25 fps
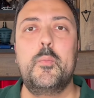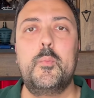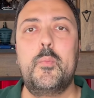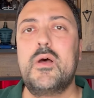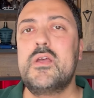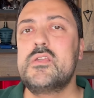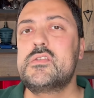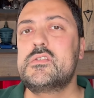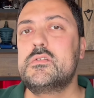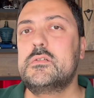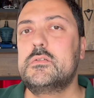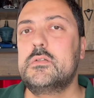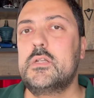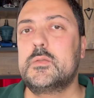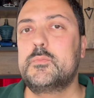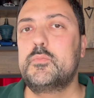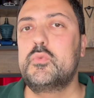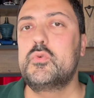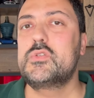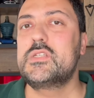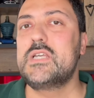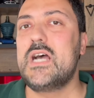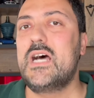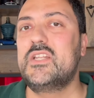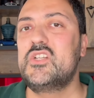Monster
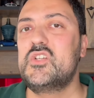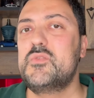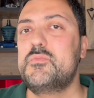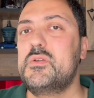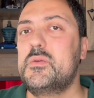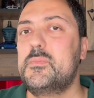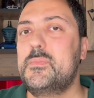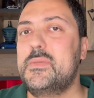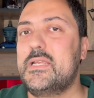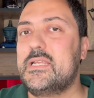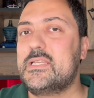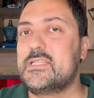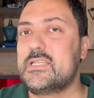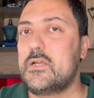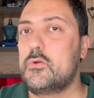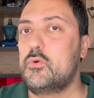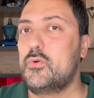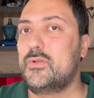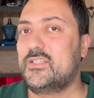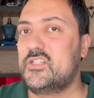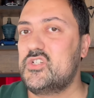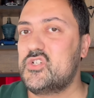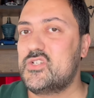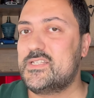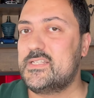Notebook sadece bir bilgisayar
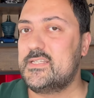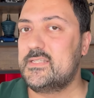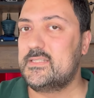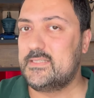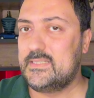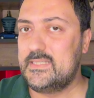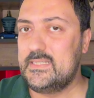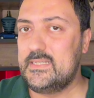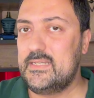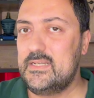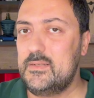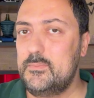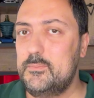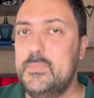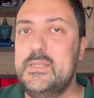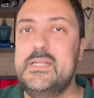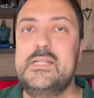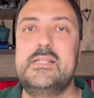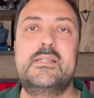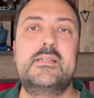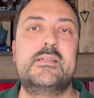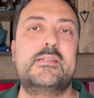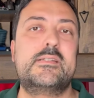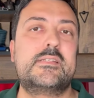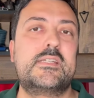üreticisi değil.
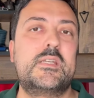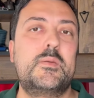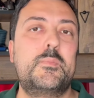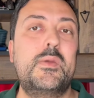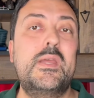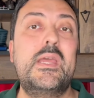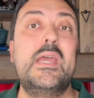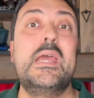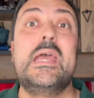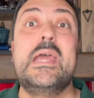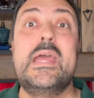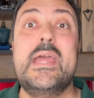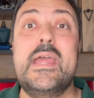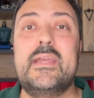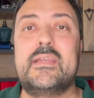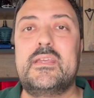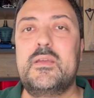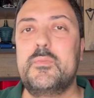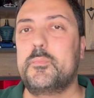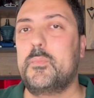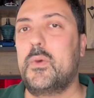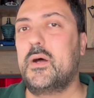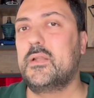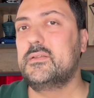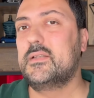Bildiğiniz gibi
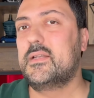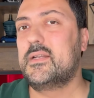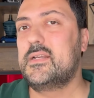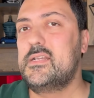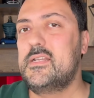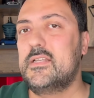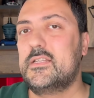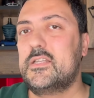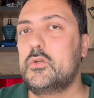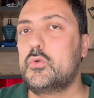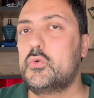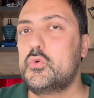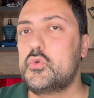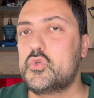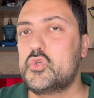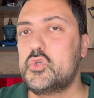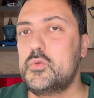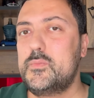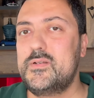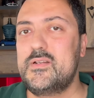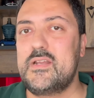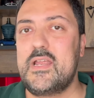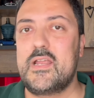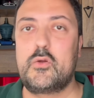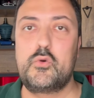ekipmanlarıyla da
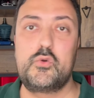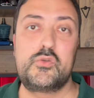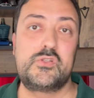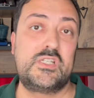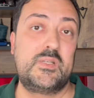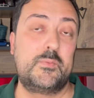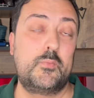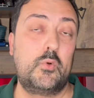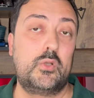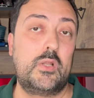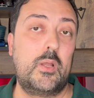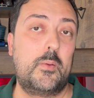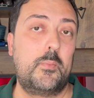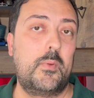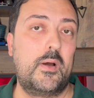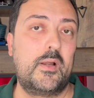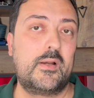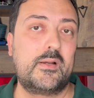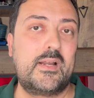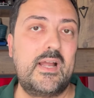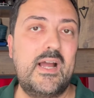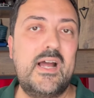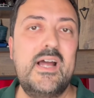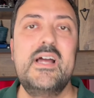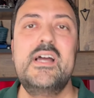güçlü bir ekosistem olan
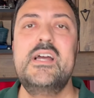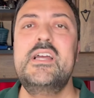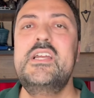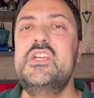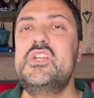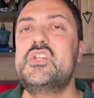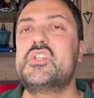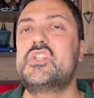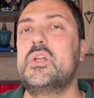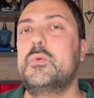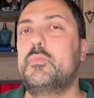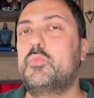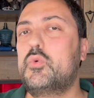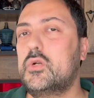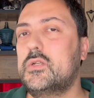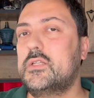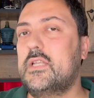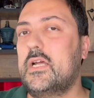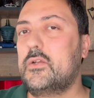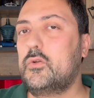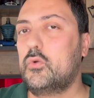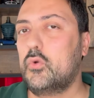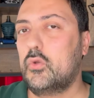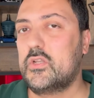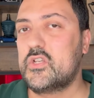marka. İşte
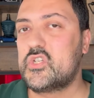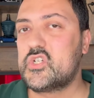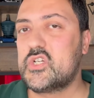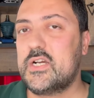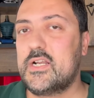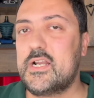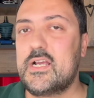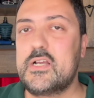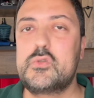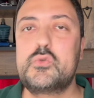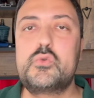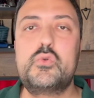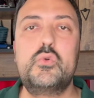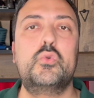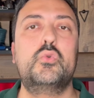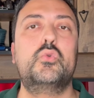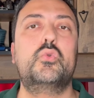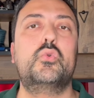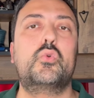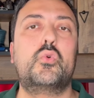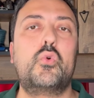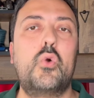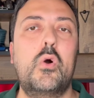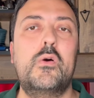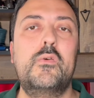buradan yola çıkarak
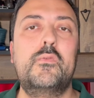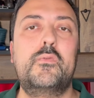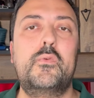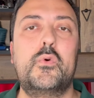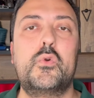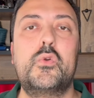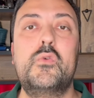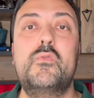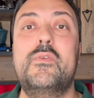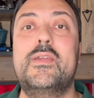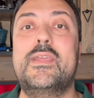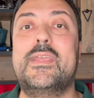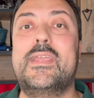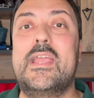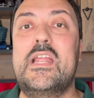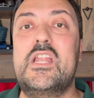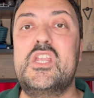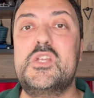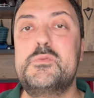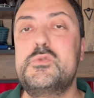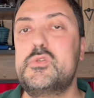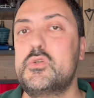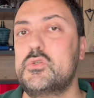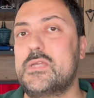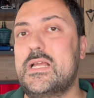sunduğu konforu ve
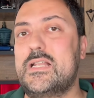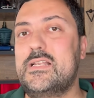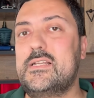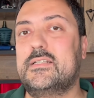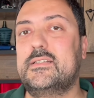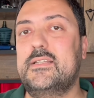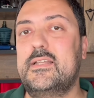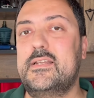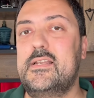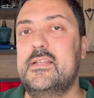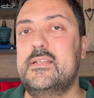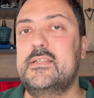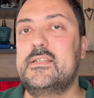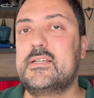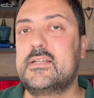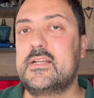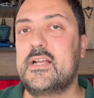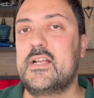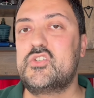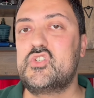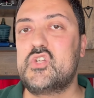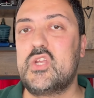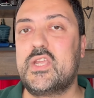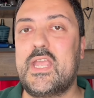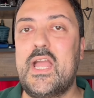gelişmiş özellikleriyle
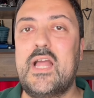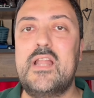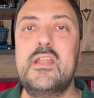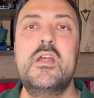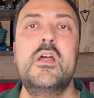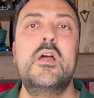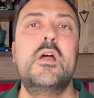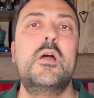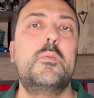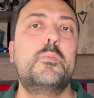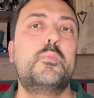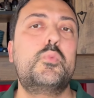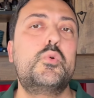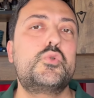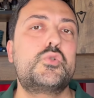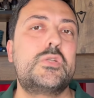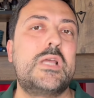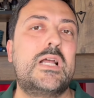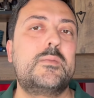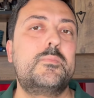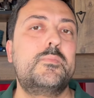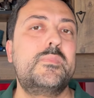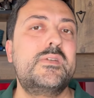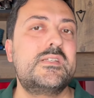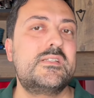dikkat çeken
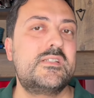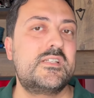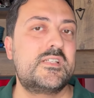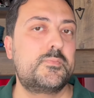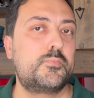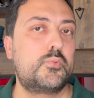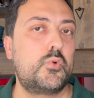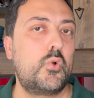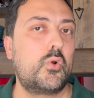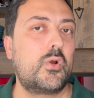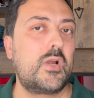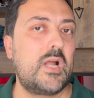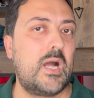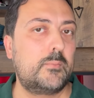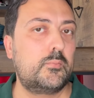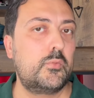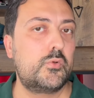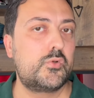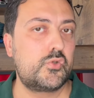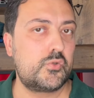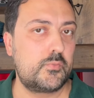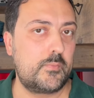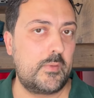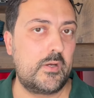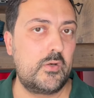Pusat Business Pro
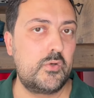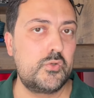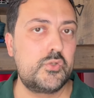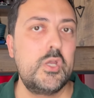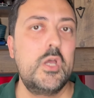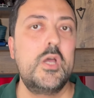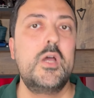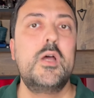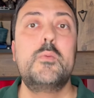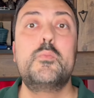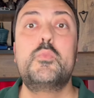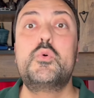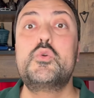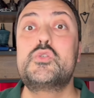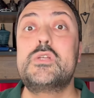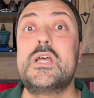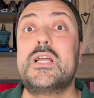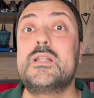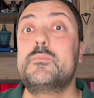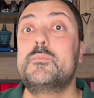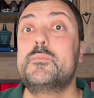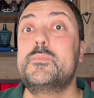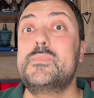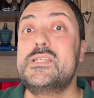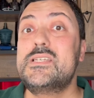kablosuz mouse,
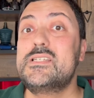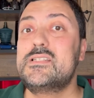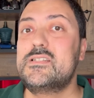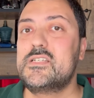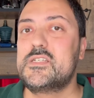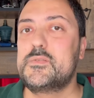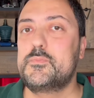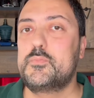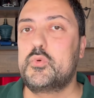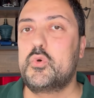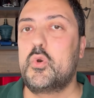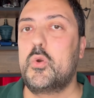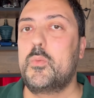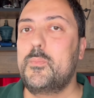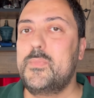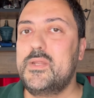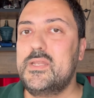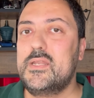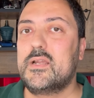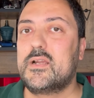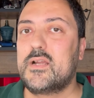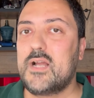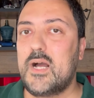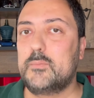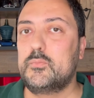Pusat Business Pro
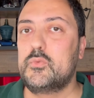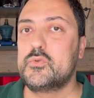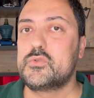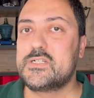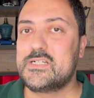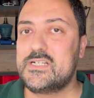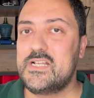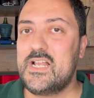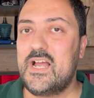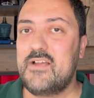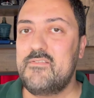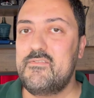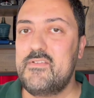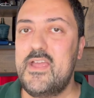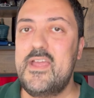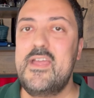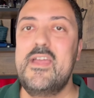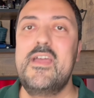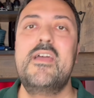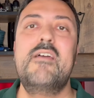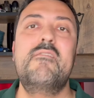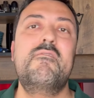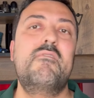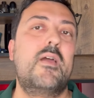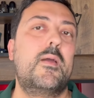mini kablosuz klavye
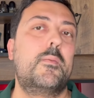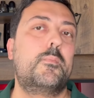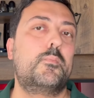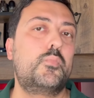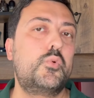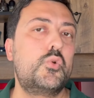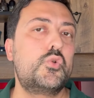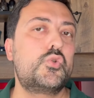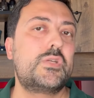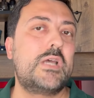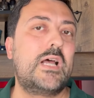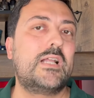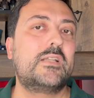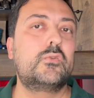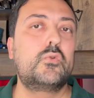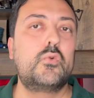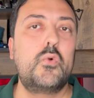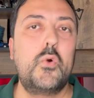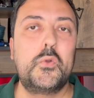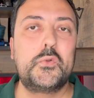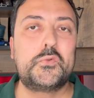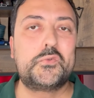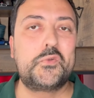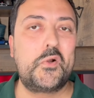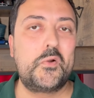ve Pusat
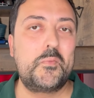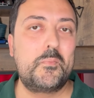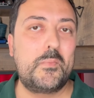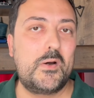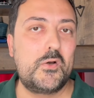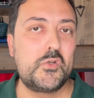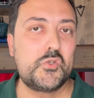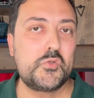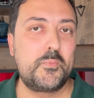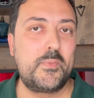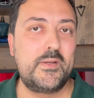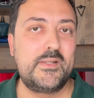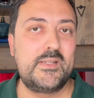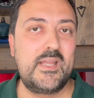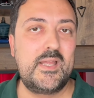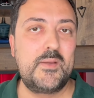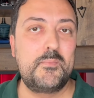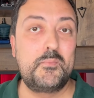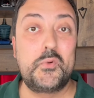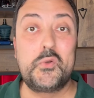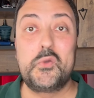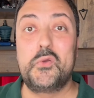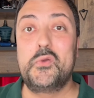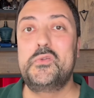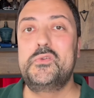Kontrol
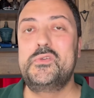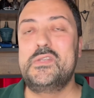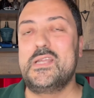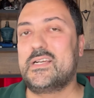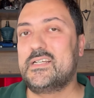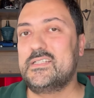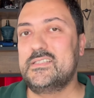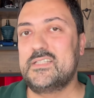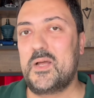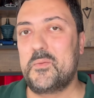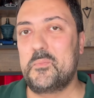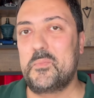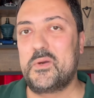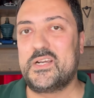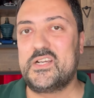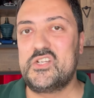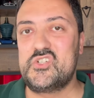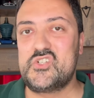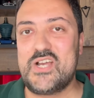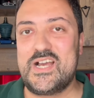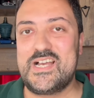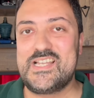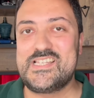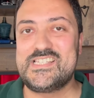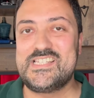Mousepad'e bugün yakından
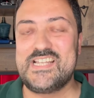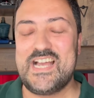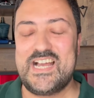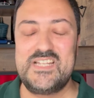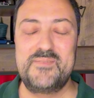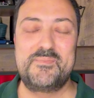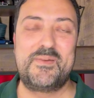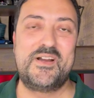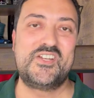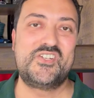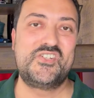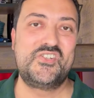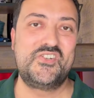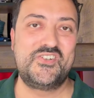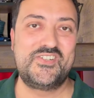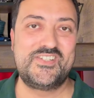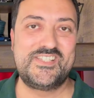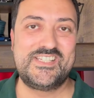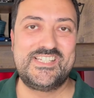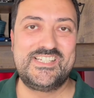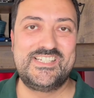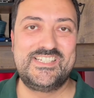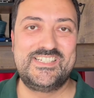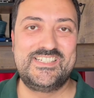bakacağız. Hadi başlıyoruz.